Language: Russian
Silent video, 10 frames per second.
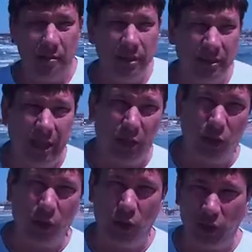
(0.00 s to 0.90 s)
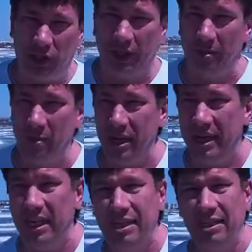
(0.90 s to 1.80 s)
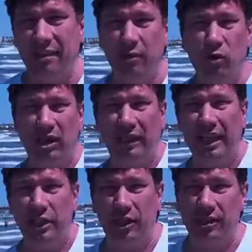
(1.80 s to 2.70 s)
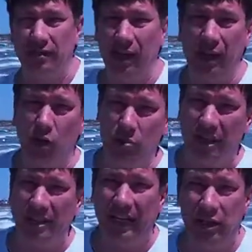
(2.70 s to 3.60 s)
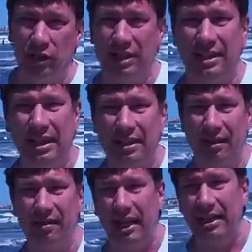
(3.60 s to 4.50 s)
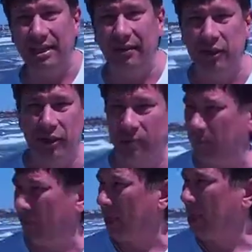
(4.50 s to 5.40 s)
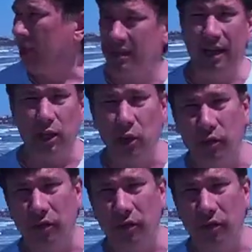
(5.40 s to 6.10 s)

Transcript: был небольшой дождь, мы ездили в город Лечи, огромный исторический центр, красивейший из городов